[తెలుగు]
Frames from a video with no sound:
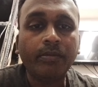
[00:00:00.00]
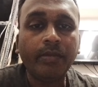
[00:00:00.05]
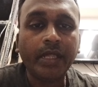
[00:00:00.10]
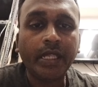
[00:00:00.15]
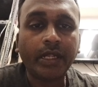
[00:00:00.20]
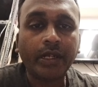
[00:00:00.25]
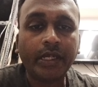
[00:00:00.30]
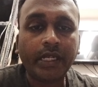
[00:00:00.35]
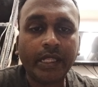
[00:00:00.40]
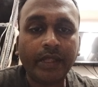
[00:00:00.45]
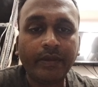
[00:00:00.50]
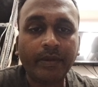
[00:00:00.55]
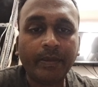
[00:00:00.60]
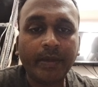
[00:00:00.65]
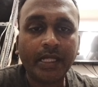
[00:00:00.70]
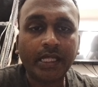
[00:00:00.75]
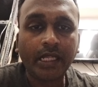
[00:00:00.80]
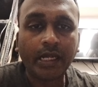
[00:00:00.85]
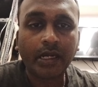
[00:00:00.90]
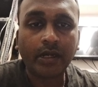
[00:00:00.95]
మీకు టీవీ
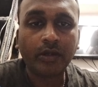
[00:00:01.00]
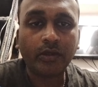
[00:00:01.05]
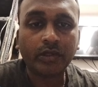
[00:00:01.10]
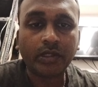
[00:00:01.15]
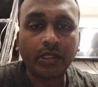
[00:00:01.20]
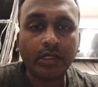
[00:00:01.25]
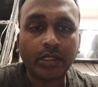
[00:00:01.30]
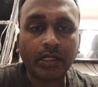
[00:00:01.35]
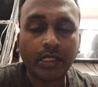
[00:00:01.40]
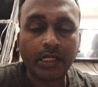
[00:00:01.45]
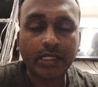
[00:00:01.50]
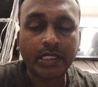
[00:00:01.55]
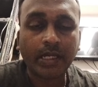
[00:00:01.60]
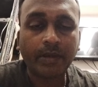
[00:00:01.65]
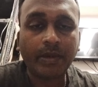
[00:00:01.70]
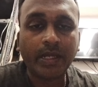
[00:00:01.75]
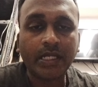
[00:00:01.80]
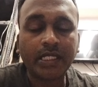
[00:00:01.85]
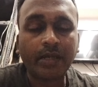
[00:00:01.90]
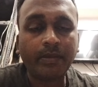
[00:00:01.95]
మీద రన్ అవుతుంది ఈ
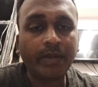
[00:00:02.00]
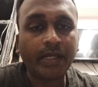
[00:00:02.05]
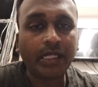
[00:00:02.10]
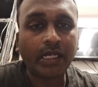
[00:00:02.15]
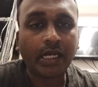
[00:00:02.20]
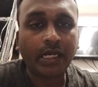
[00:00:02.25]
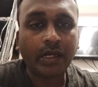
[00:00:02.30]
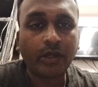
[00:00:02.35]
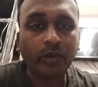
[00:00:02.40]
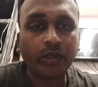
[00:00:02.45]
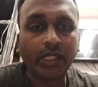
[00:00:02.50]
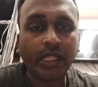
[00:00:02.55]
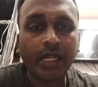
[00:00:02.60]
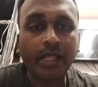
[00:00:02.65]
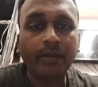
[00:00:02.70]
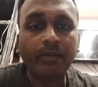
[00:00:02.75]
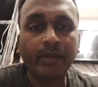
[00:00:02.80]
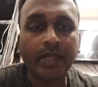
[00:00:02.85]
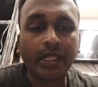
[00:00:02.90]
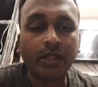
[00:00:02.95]
స్టెబిలైజర్ మీద రన్ అవుతేనే
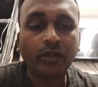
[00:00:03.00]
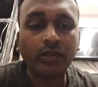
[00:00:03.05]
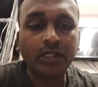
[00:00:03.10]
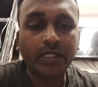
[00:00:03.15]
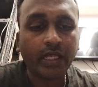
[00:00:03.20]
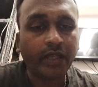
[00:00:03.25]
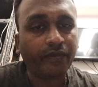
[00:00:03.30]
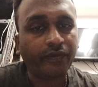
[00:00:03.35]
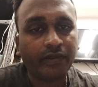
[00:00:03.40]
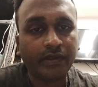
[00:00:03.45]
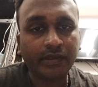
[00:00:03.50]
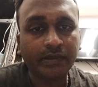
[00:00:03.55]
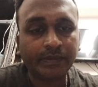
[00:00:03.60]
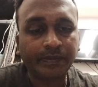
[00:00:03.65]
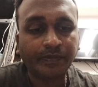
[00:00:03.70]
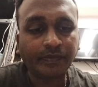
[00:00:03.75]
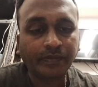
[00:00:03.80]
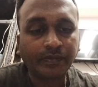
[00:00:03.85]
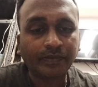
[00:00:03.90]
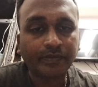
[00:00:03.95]
మీకు సేఫ్
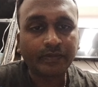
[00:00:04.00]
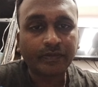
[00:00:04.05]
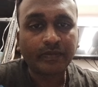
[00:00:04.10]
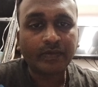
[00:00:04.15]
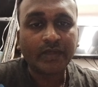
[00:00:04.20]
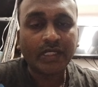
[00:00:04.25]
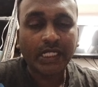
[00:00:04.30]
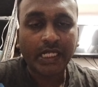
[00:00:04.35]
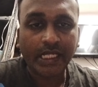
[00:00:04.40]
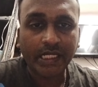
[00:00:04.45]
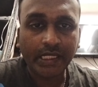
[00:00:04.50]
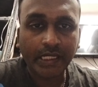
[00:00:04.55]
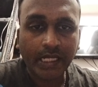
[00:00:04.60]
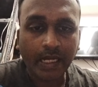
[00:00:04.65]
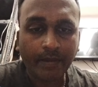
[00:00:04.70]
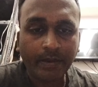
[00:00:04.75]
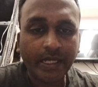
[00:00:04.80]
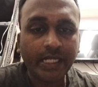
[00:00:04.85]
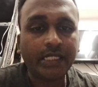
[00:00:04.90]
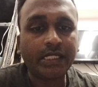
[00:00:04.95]
ఇది
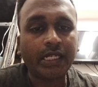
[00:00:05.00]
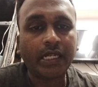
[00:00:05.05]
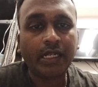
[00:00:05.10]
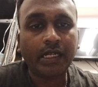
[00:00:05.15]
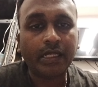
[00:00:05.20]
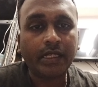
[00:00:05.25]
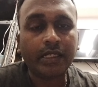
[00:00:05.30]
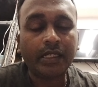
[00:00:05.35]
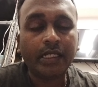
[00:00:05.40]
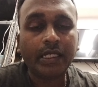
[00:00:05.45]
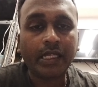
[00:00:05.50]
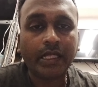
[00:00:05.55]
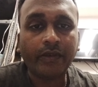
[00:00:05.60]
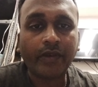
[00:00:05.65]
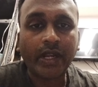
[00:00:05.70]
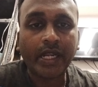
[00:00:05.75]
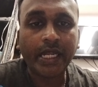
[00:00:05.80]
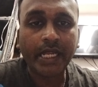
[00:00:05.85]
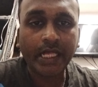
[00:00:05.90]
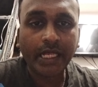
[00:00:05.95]
గమనించండి
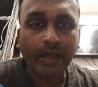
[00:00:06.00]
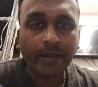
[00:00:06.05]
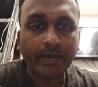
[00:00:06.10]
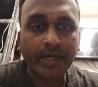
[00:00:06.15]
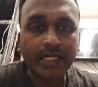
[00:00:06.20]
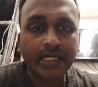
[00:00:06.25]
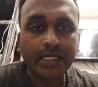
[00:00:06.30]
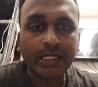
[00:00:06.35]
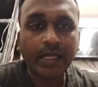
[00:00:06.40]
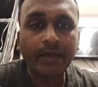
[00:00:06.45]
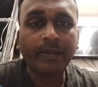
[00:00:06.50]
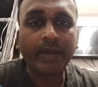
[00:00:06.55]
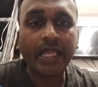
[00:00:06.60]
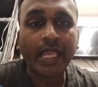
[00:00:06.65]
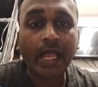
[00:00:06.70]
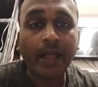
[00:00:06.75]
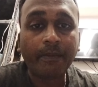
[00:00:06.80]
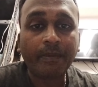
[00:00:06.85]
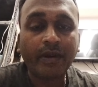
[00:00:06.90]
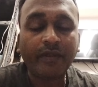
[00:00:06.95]
ఇవన్నీ గమనిస్తే మీ
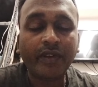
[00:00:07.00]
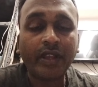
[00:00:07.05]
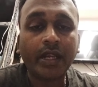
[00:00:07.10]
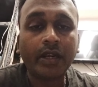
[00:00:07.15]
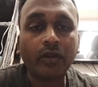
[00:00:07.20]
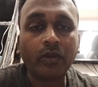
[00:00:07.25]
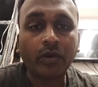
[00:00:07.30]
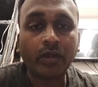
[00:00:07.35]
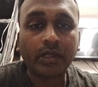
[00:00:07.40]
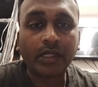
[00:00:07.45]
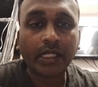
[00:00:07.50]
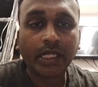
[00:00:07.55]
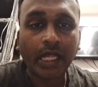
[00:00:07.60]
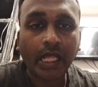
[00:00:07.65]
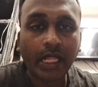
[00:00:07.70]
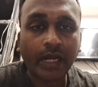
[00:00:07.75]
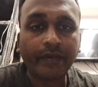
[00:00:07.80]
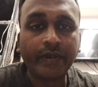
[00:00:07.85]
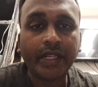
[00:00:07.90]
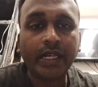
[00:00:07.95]
యాంప్లిఫైర్లు
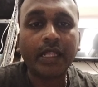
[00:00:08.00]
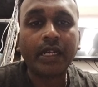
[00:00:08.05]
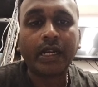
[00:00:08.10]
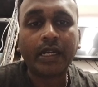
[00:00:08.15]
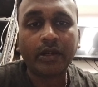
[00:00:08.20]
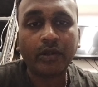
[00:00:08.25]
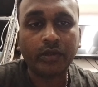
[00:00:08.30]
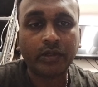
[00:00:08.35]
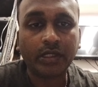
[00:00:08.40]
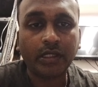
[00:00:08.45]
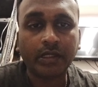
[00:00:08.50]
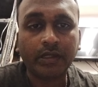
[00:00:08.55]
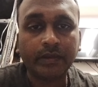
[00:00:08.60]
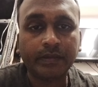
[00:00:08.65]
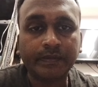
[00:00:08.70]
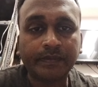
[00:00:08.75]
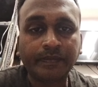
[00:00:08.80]
కొంతకాలమైనా రన్ అవుతుంది